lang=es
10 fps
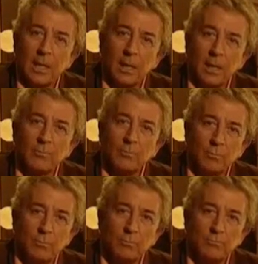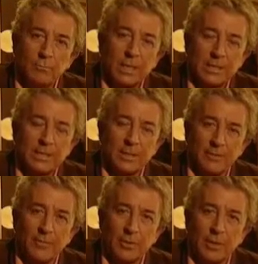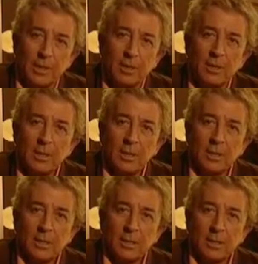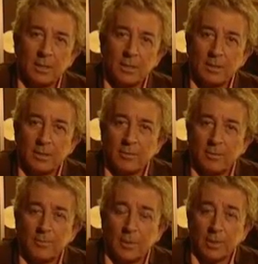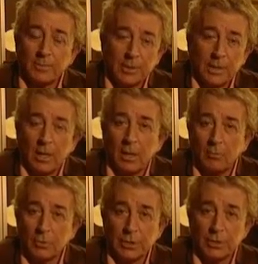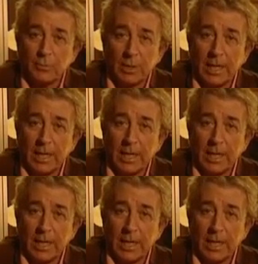era mm, bastante difícil. Eh, porque pues, tenía muchísimo